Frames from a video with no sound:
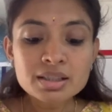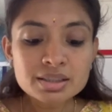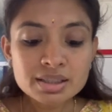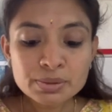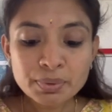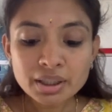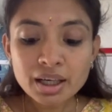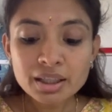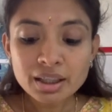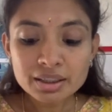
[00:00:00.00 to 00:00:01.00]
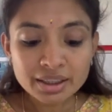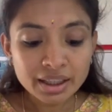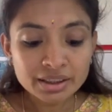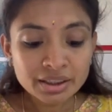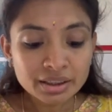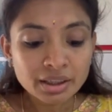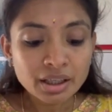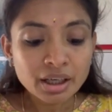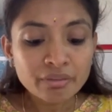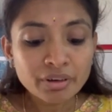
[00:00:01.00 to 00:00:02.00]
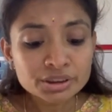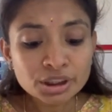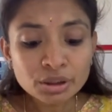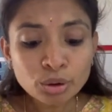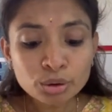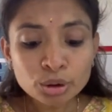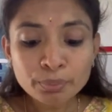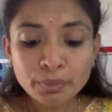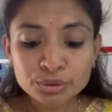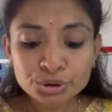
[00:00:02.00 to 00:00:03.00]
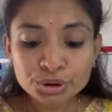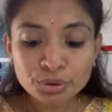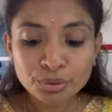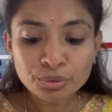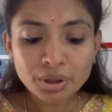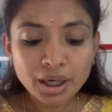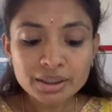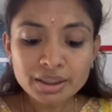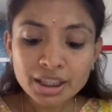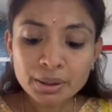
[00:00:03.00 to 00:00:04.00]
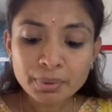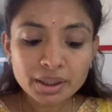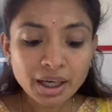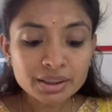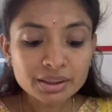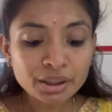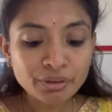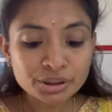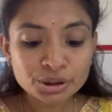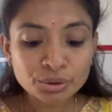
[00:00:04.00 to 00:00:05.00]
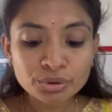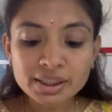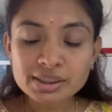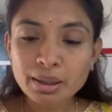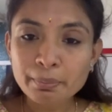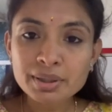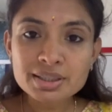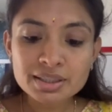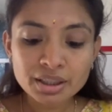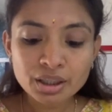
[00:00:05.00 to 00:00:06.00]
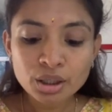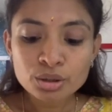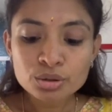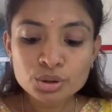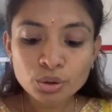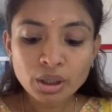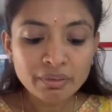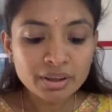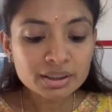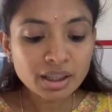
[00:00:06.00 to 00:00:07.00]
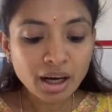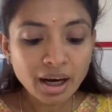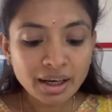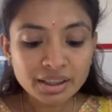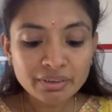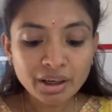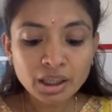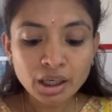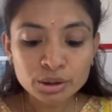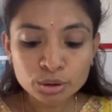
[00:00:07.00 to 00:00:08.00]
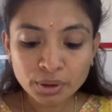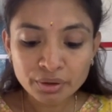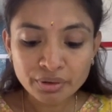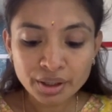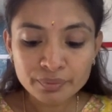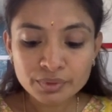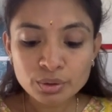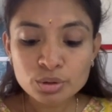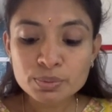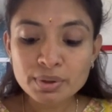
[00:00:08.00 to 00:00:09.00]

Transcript: जिस प्रकार अज्ञानी व्यंजन लोलुप मनुष्य को अनेक प्रकार के व्यंजनों के संबंध से जो लवण का आने वाला अनुभव है उसमें